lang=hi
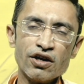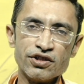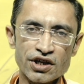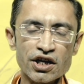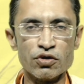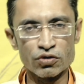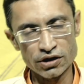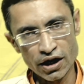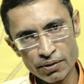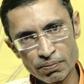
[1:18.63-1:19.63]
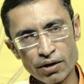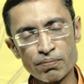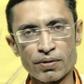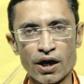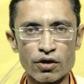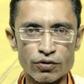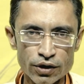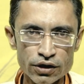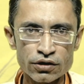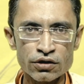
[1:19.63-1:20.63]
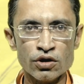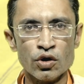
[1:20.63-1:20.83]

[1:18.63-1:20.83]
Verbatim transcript: अध्ययन होता है परंपरानुगत